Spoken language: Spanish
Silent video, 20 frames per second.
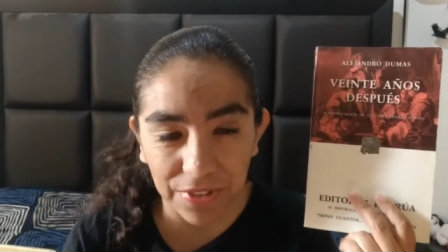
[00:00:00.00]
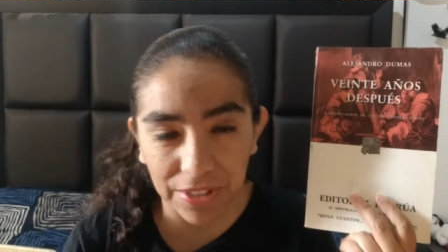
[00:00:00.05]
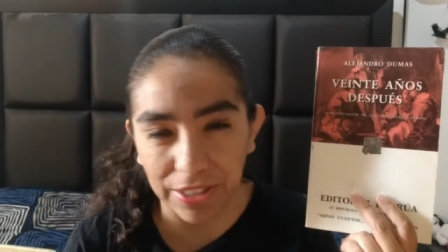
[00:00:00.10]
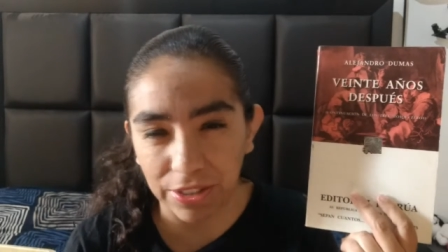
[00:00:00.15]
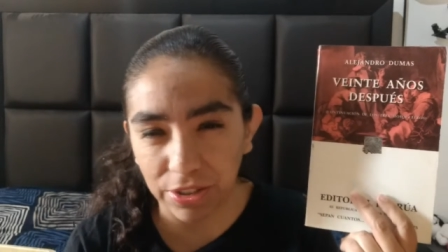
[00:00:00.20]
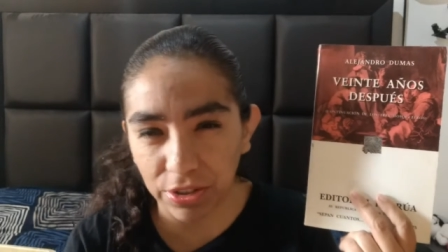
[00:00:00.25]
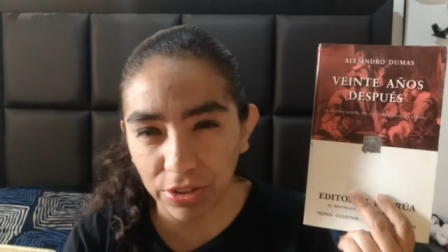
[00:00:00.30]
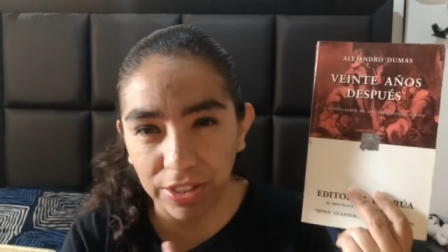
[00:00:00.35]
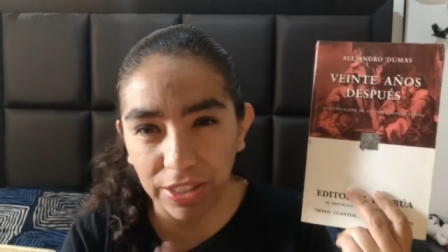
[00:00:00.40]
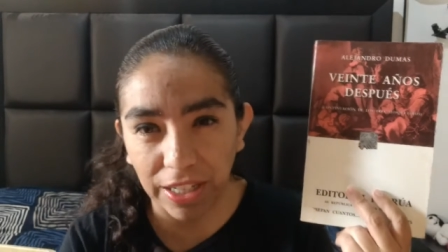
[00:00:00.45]
o sea,
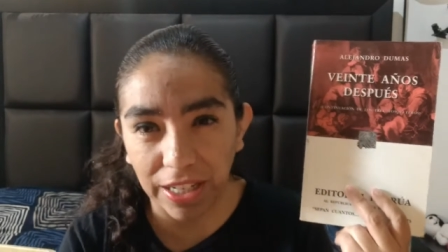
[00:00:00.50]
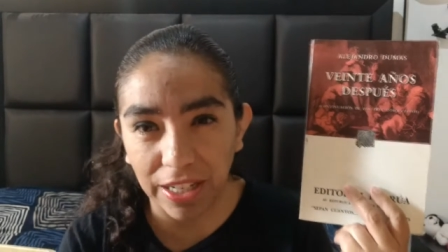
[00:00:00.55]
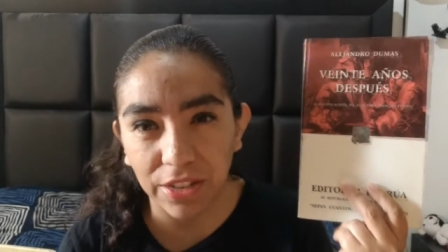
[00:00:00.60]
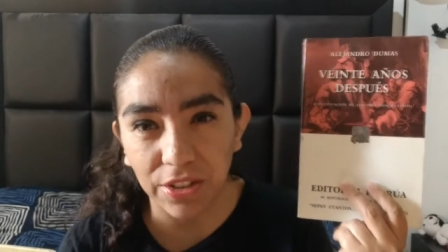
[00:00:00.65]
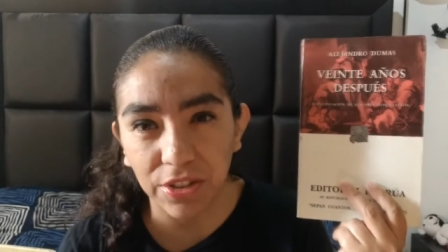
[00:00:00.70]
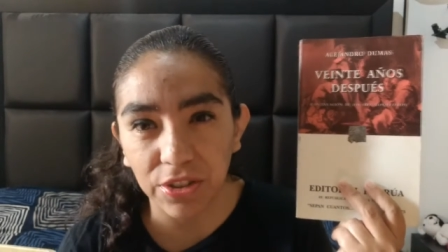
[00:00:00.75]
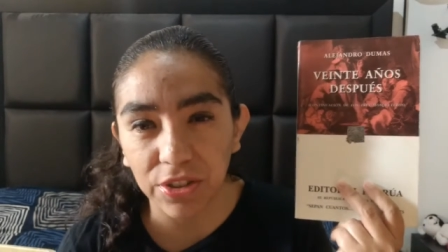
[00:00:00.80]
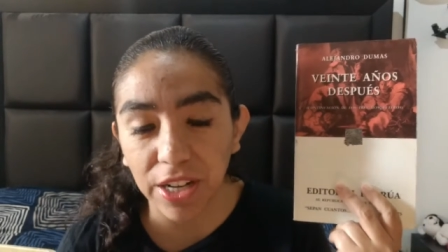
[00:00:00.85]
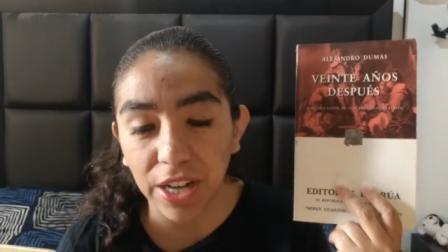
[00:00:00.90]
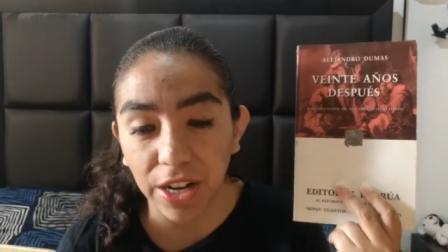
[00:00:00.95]

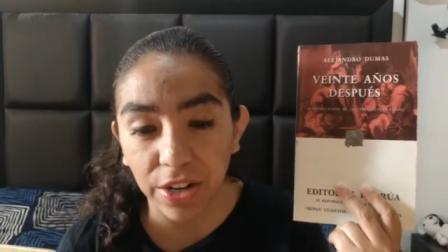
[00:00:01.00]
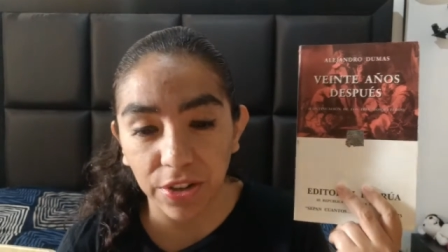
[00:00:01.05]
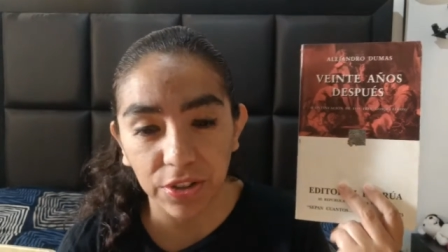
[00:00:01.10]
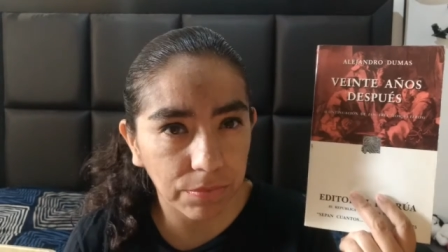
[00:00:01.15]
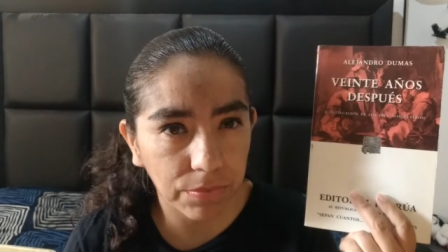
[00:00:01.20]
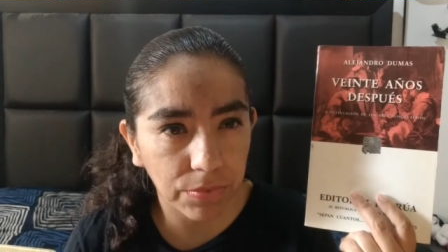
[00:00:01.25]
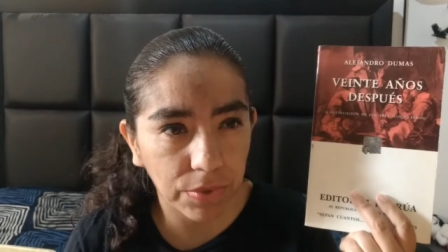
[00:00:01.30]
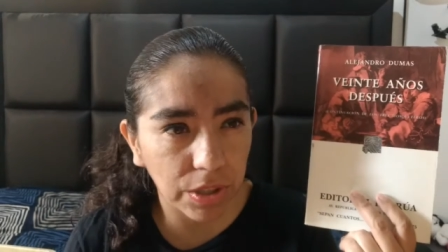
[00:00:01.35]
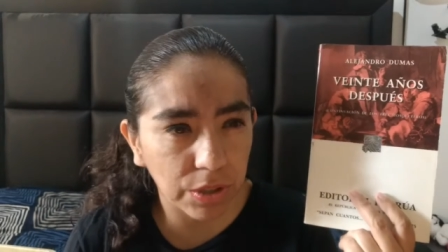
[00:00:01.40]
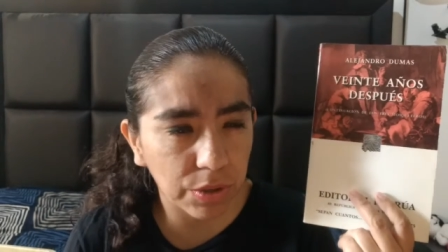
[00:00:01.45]
secretos
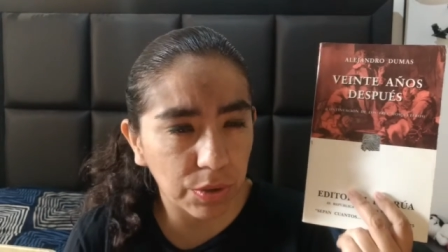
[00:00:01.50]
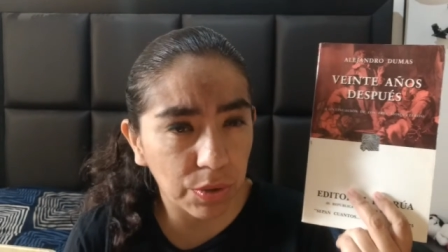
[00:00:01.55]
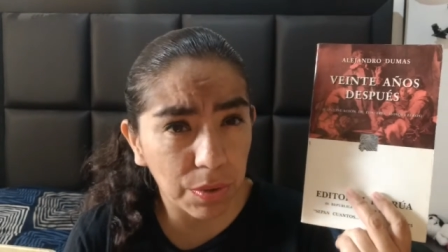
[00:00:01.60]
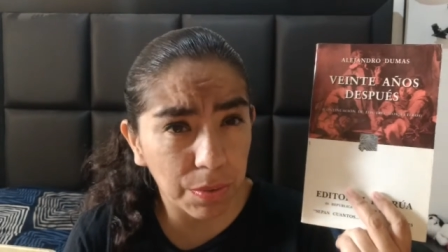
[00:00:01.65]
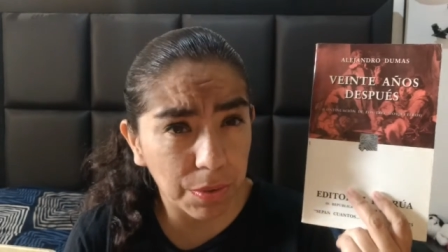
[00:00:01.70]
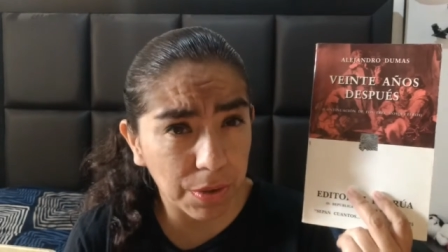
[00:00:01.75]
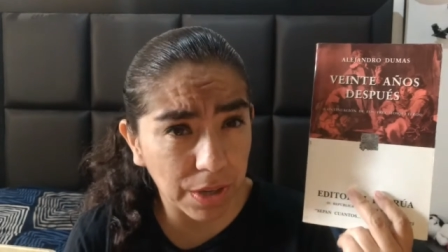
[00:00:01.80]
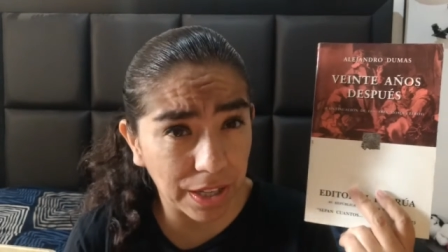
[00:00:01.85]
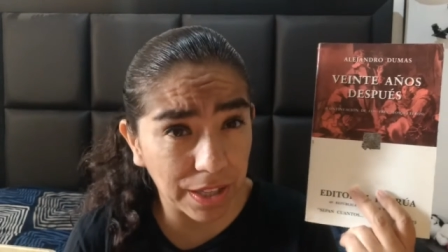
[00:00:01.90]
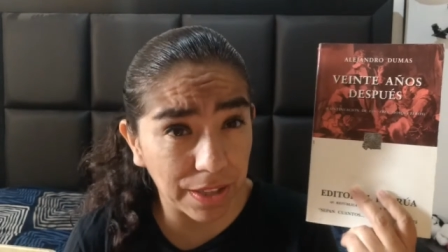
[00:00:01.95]
raros, es el
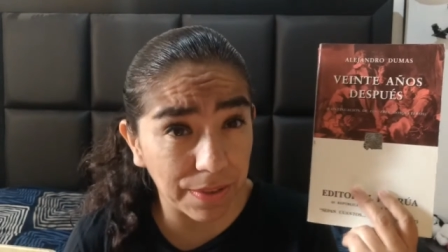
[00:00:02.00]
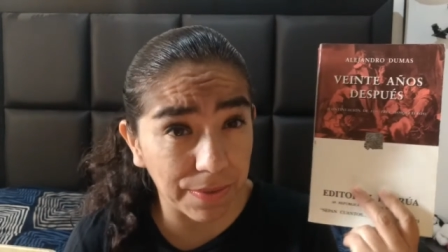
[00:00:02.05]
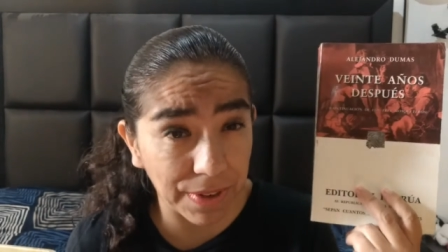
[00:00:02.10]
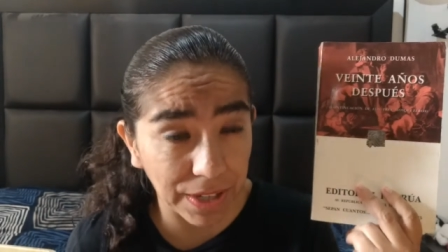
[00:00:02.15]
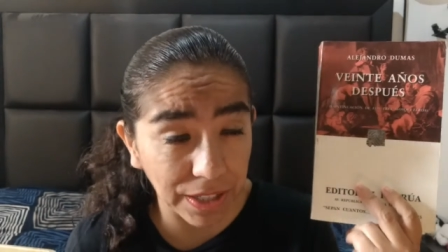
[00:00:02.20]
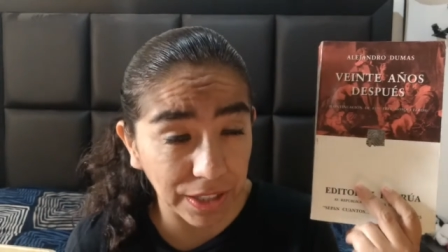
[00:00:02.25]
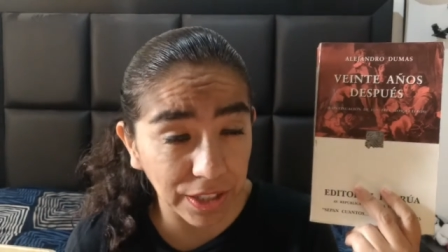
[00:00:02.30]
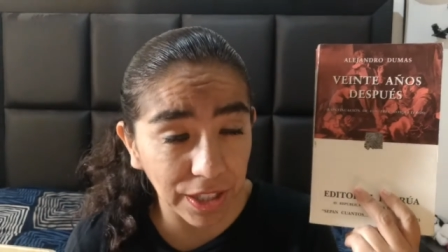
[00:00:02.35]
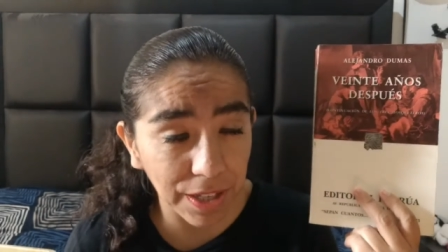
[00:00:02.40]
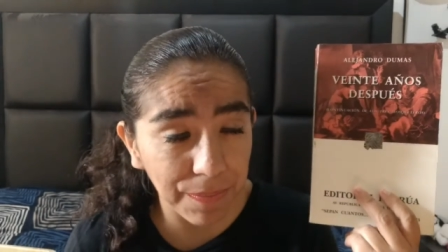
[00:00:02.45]
nuevo rey de
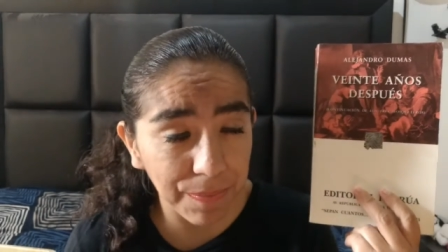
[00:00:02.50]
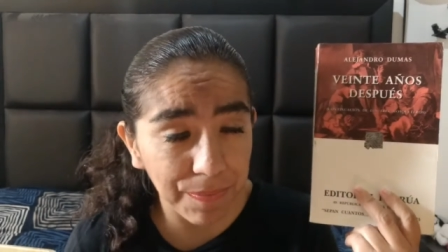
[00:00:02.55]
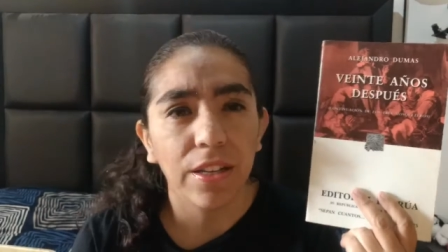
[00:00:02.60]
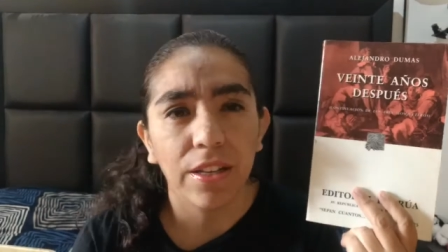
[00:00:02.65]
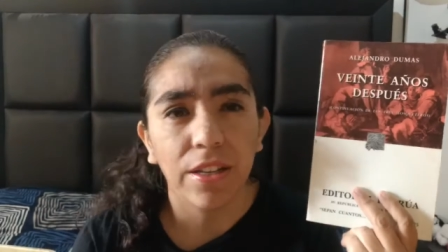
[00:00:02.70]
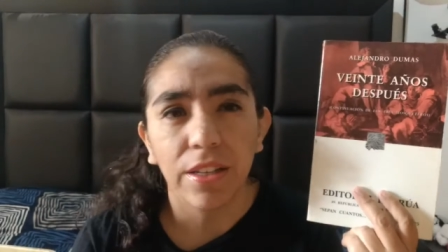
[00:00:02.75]
Francia.